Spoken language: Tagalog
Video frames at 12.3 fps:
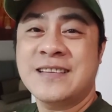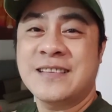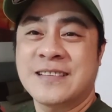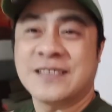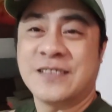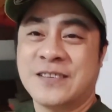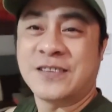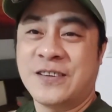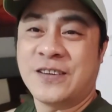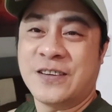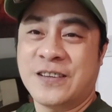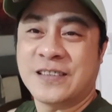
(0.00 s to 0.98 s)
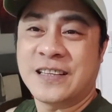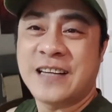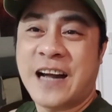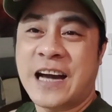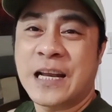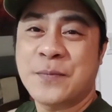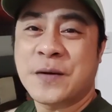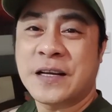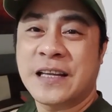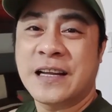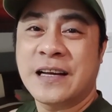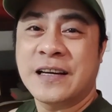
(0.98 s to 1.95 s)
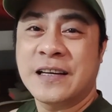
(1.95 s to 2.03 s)
ha? Oo. Naghahanap ka
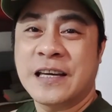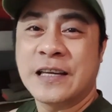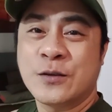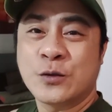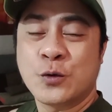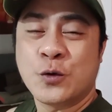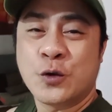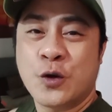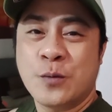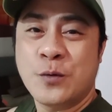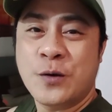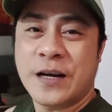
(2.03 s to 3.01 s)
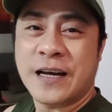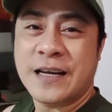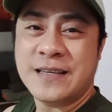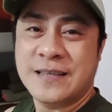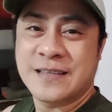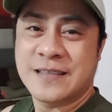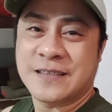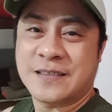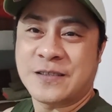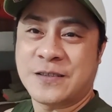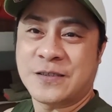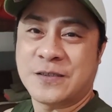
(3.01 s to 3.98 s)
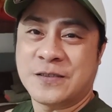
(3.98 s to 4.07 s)
na ng ituturo mo, ha?
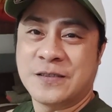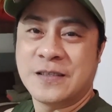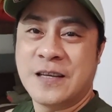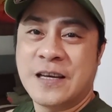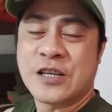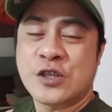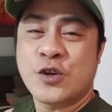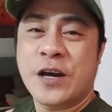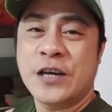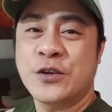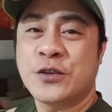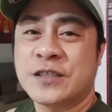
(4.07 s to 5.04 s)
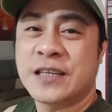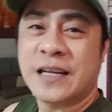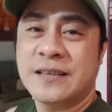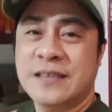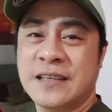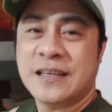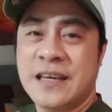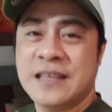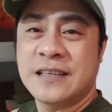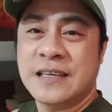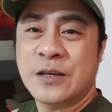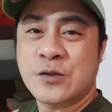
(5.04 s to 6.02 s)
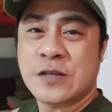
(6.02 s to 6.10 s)
Oo. So ngayon, granting na
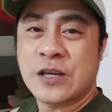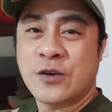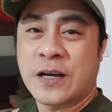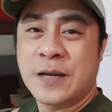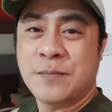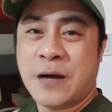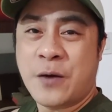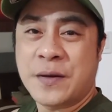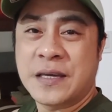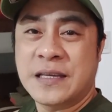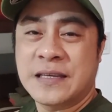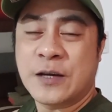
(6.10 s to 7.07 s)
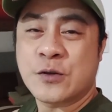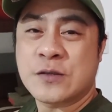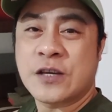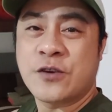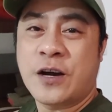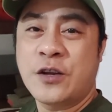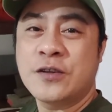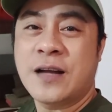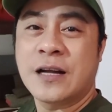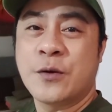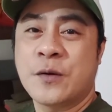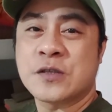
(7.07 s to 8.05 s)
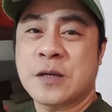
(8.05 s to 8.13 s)
hiningi ko sa'yo, halimbawa hiningi ko sa'yo, anong
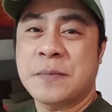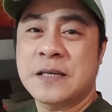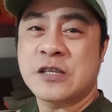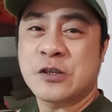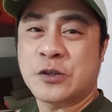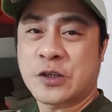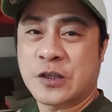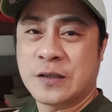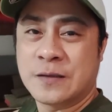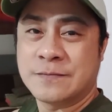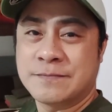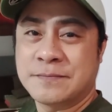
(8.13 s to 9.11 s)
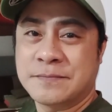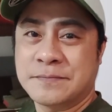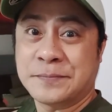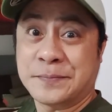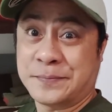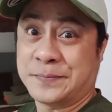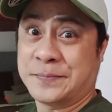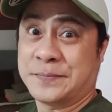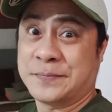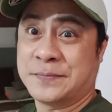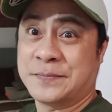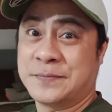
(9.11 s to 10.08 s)
gagawin ko sa picture? Hmm.